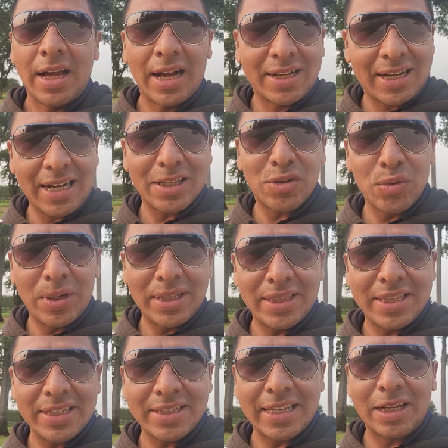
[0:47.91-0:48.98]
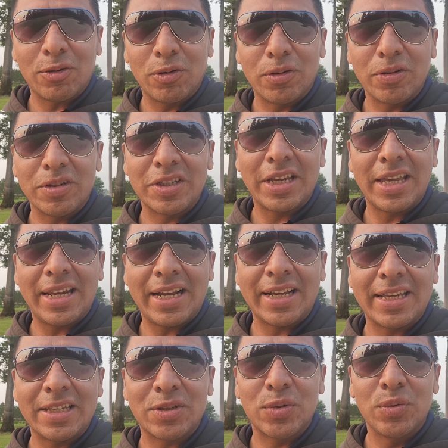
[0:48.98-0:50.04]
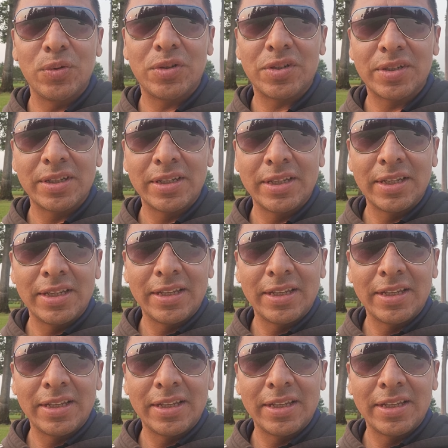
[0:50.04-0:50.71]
¿Acaso antes de conocer a Jesús